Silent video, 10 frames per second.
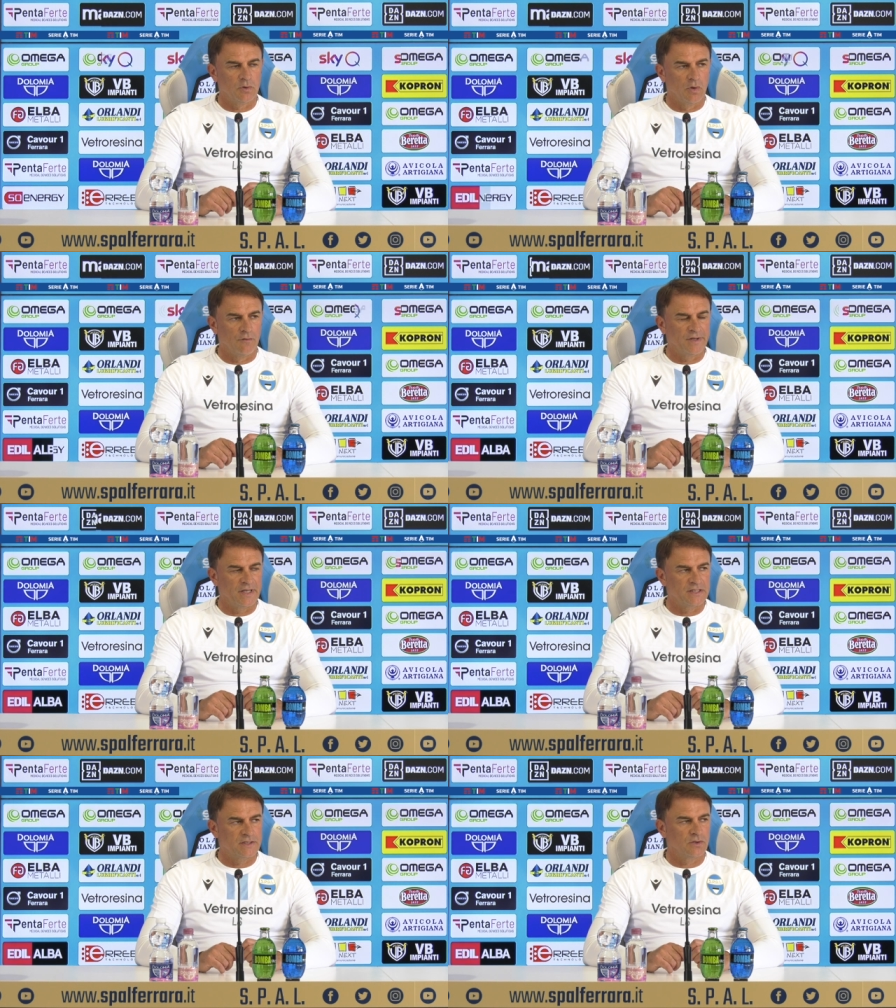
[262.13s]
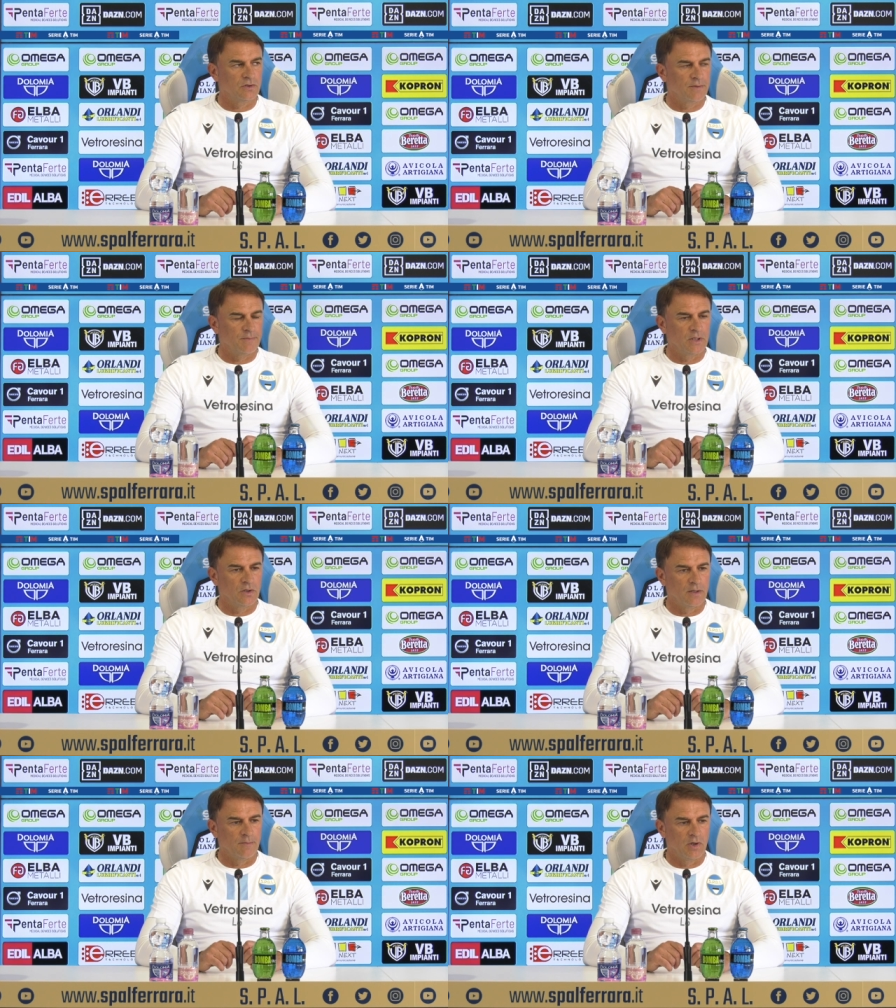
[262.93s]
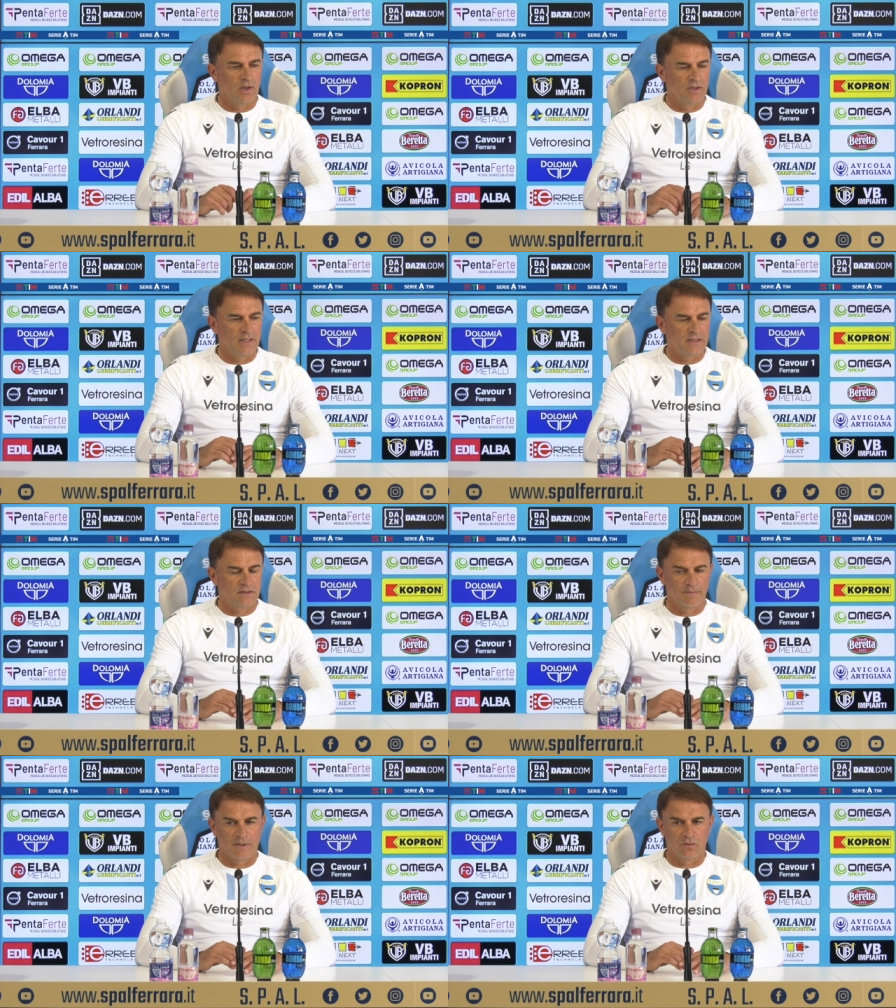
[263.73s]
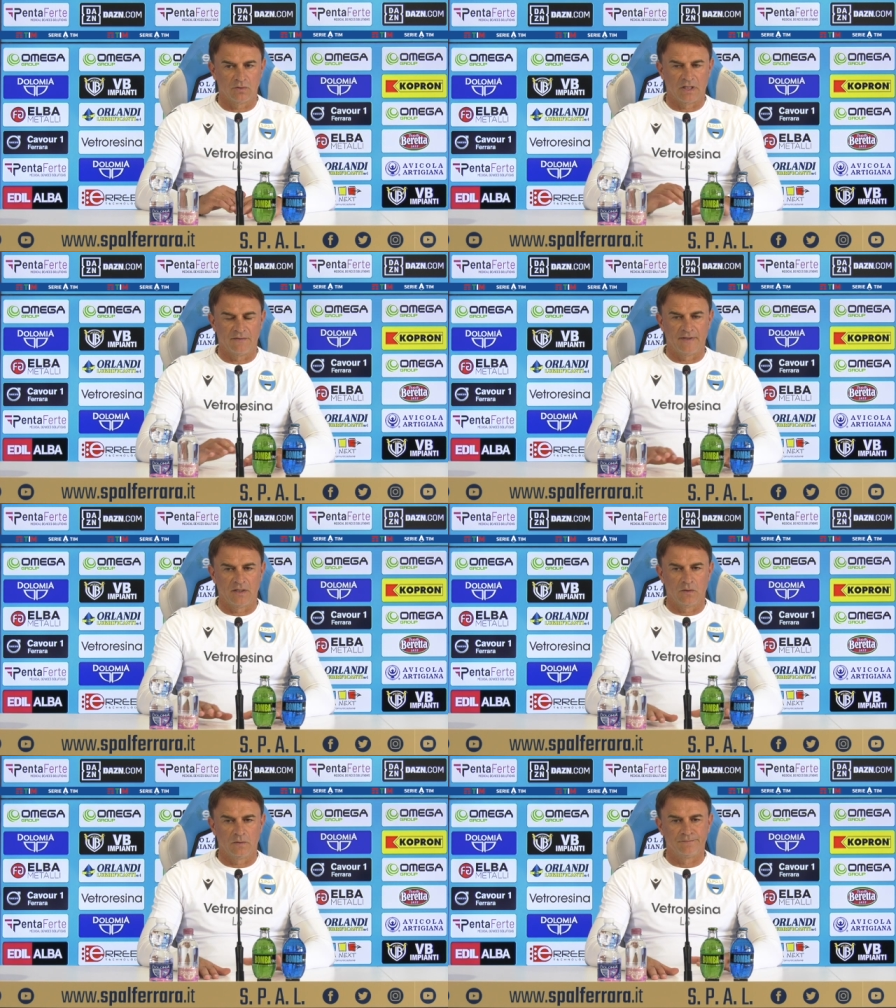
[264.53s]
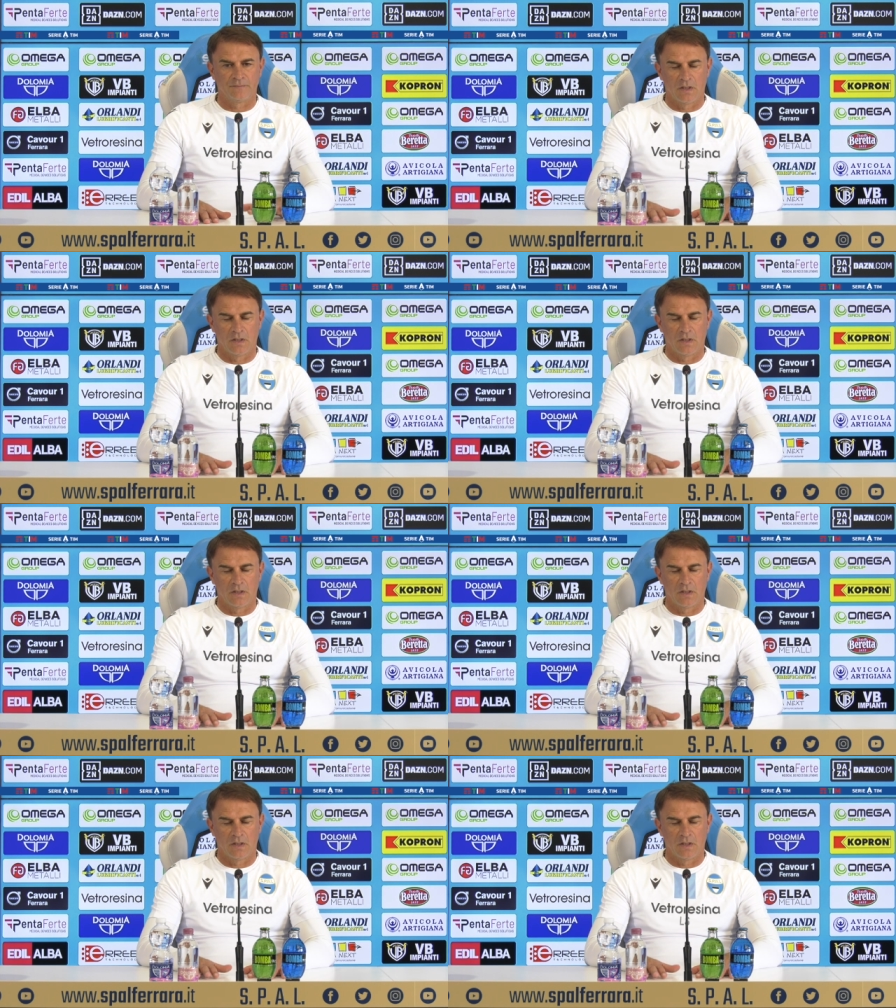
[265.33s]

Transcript: nuovo inizio nei migliori modi, soprattutto a livello